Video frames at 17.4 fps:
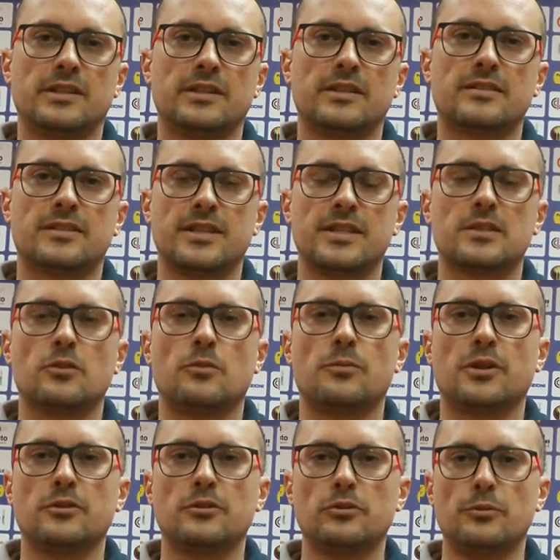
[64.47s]
eh, senza
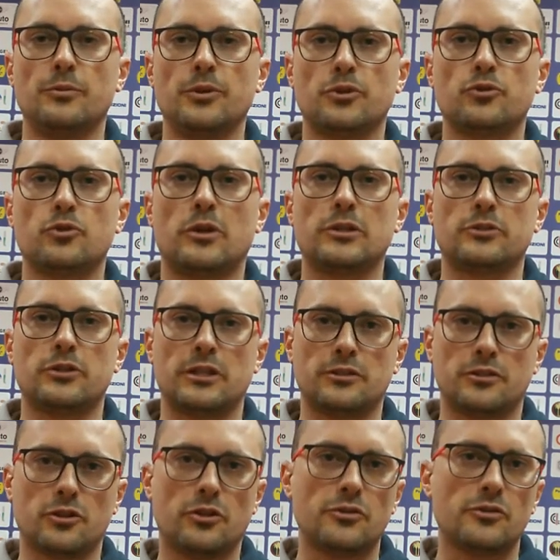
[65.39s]
ombra ombra di dubbio John
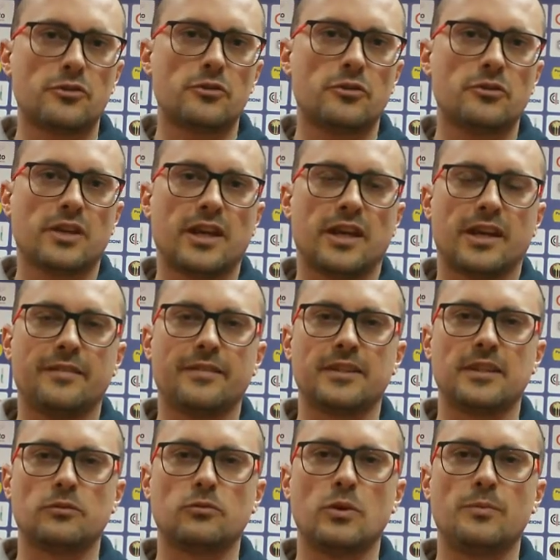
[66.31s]
John Johnson che
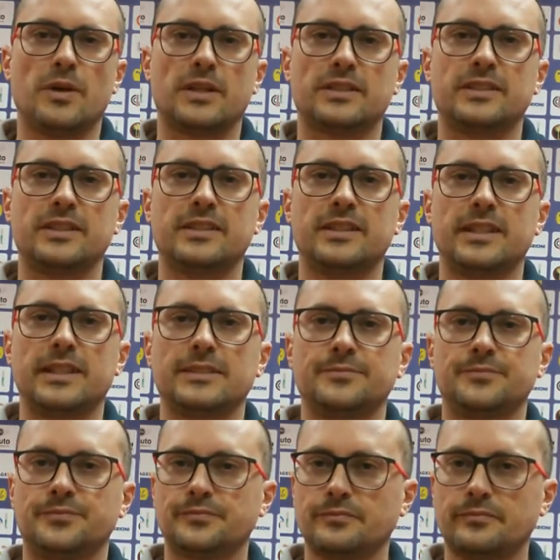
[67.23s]
arriva da due
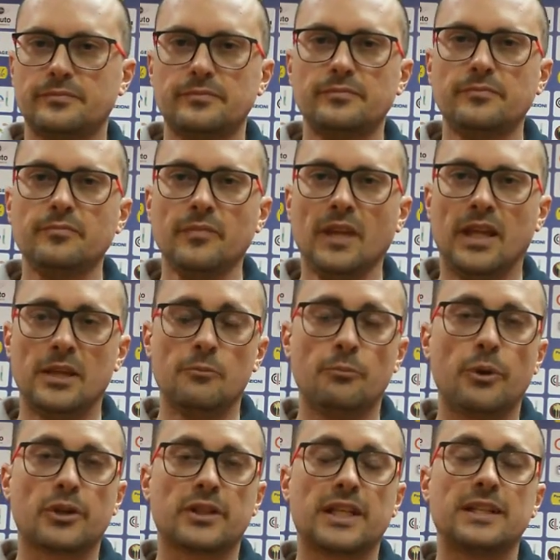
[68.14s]
partite
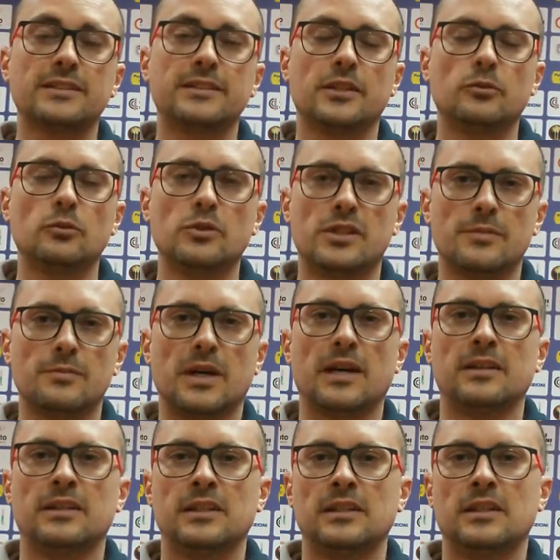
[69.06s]
importanti,
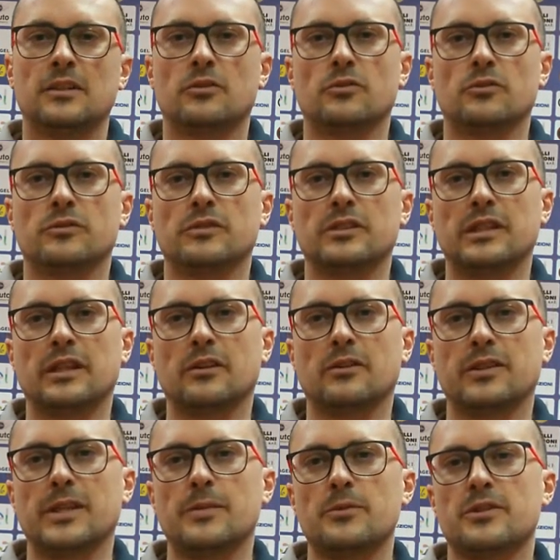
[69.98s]
l'ultima
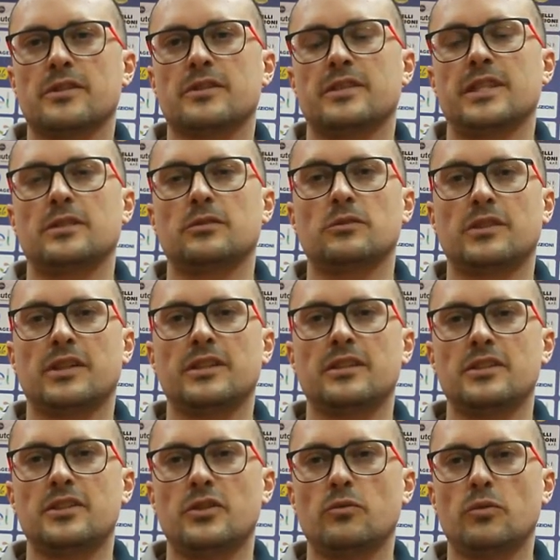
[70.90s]
ricordiamoci ha segnato
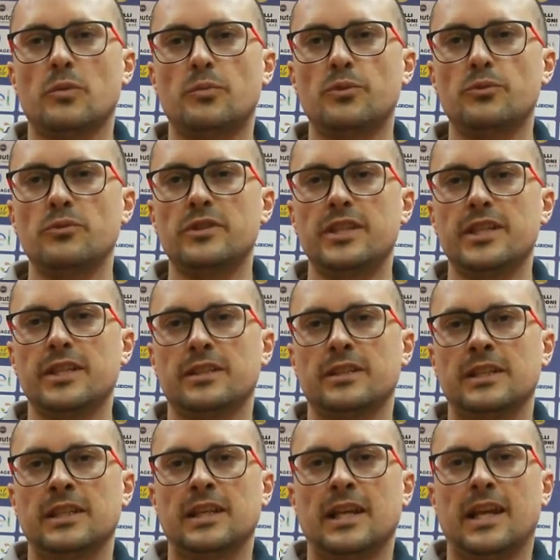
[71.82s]
35
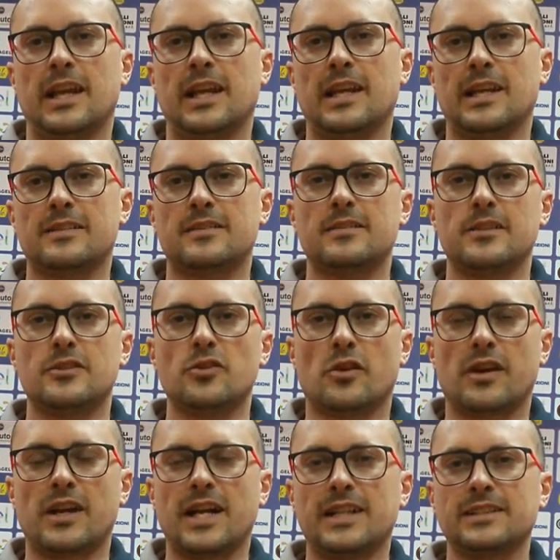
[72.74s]
punti e l'ex di
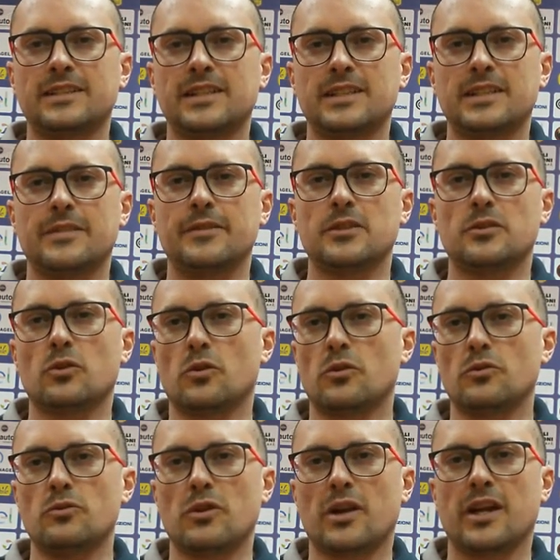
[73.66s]
giornata David
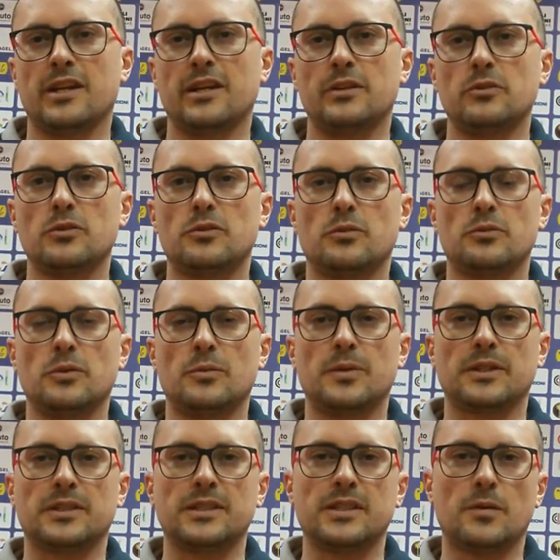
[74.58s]
Cornu che nelle ultime due
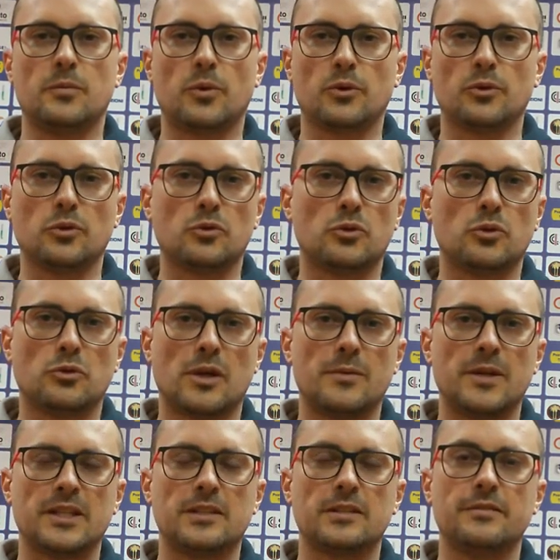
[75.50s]
partite ha prodotto
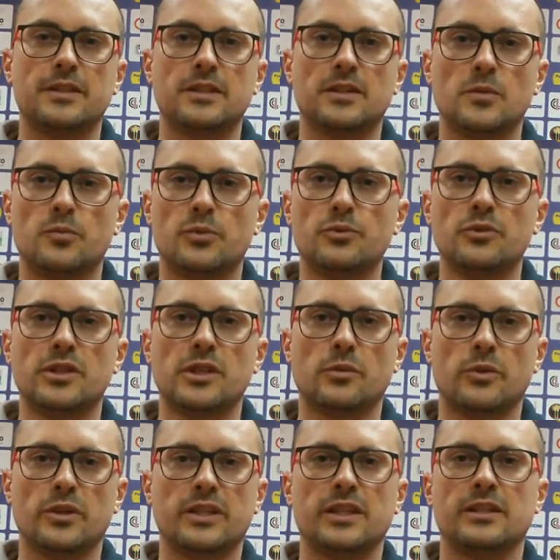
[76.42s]
una media di 20 punti,
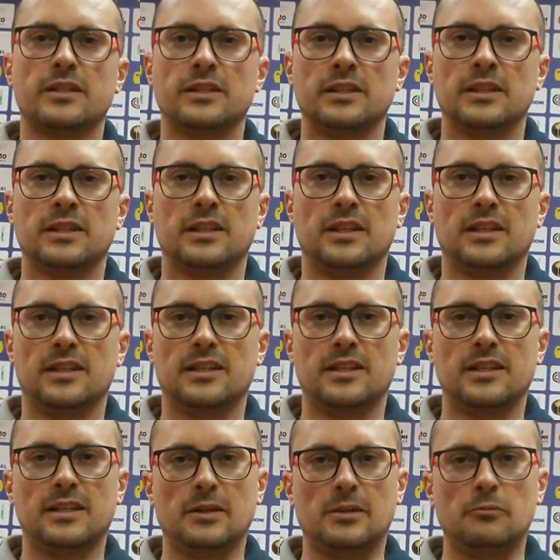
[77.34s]
quindi
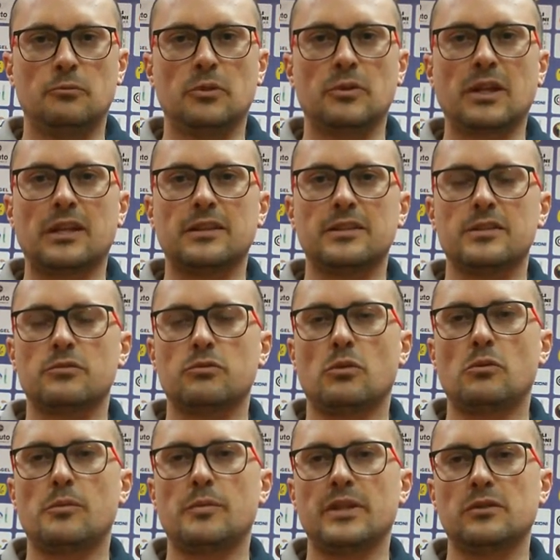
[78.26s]
eh, un
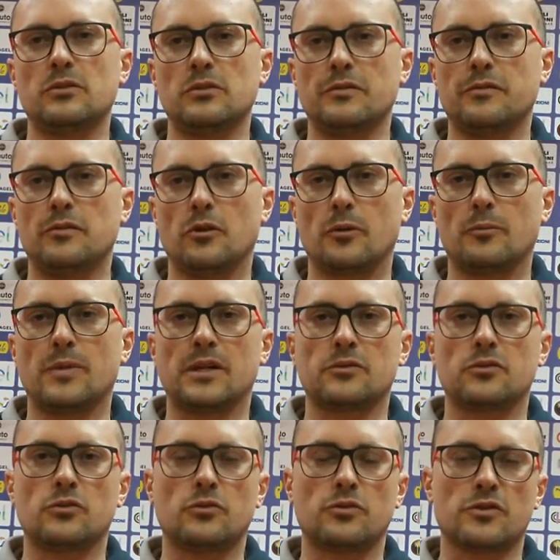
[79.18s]
grandissimo momento di
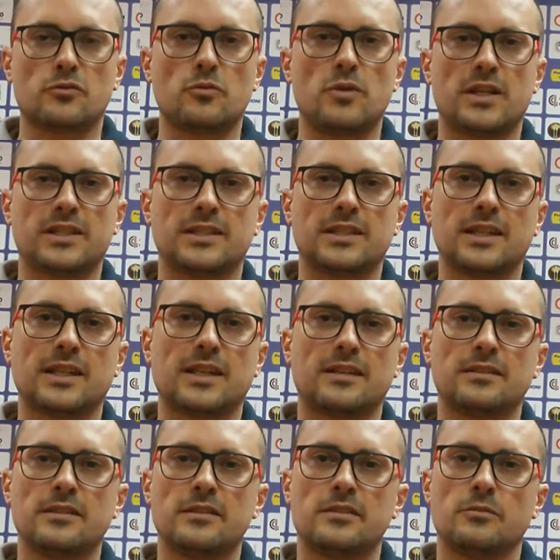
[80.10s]
forma. Sono una squadra dal
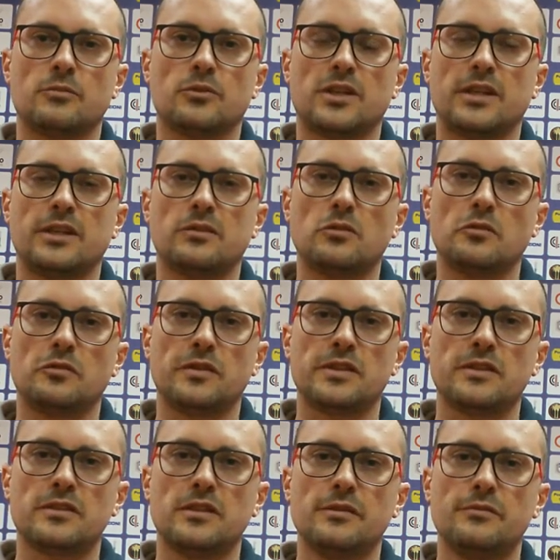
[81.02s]
grandissimo talento
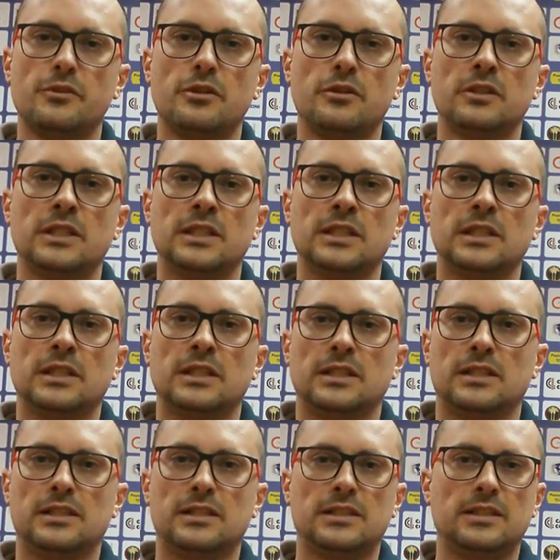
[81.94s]
offensivo,
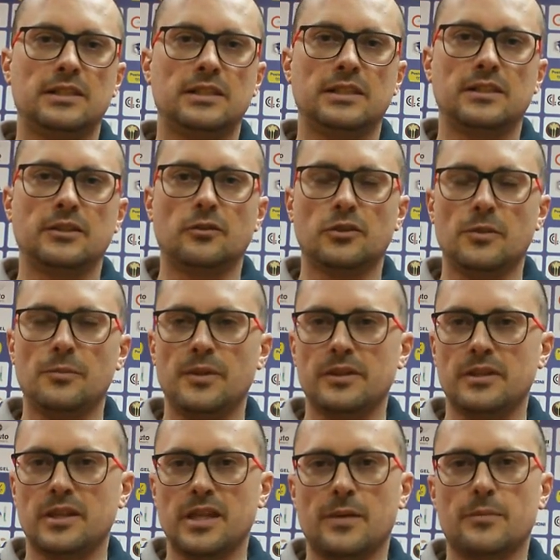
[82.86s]
eh, non
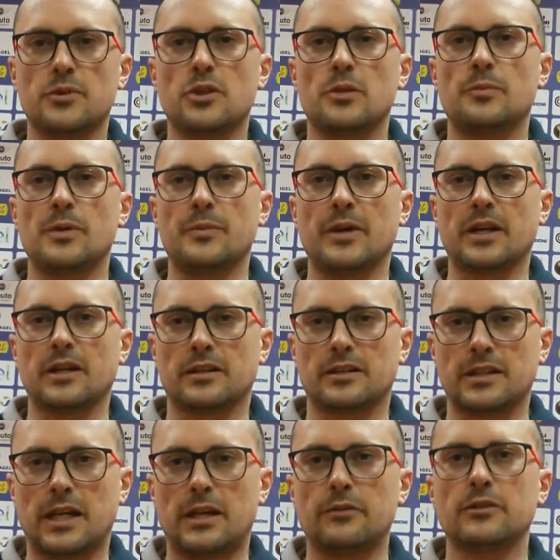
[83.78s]
dimentichiamoci il
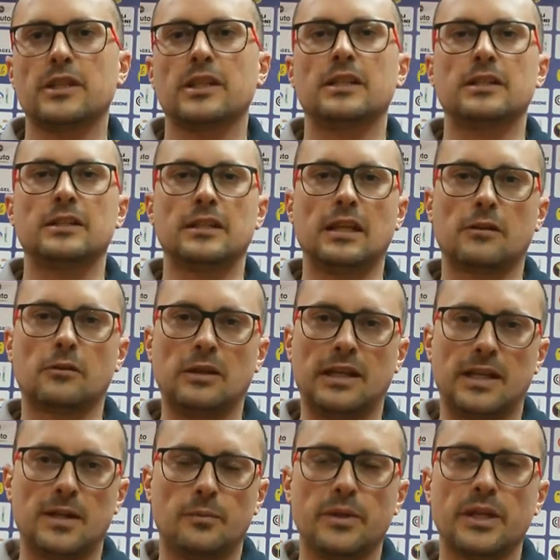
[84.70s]
playmaker Dowdell, la,
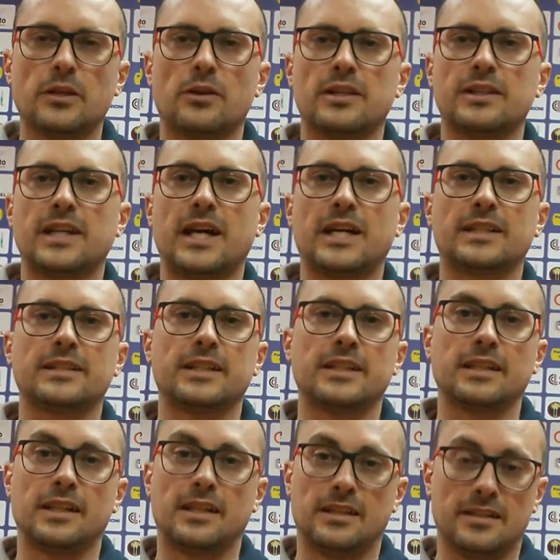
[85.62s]
la piccola
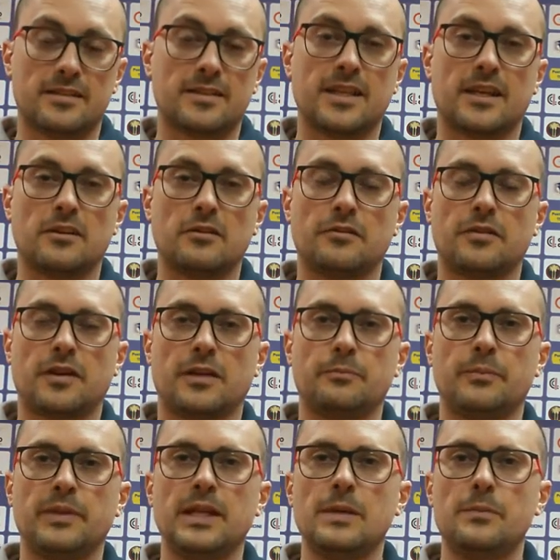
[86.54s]
Darden, l'esterno
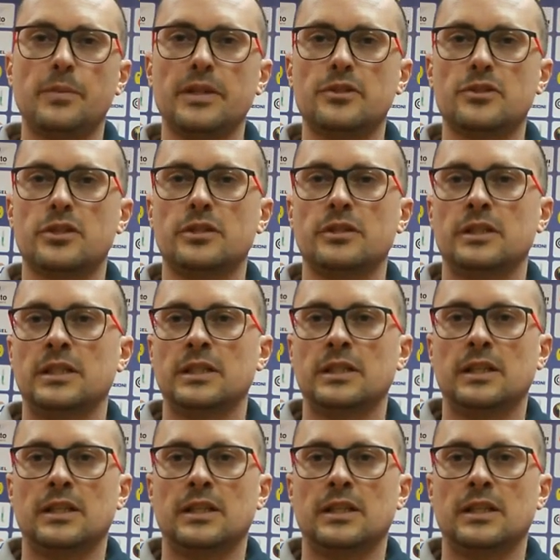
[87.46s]
Fran Pilepic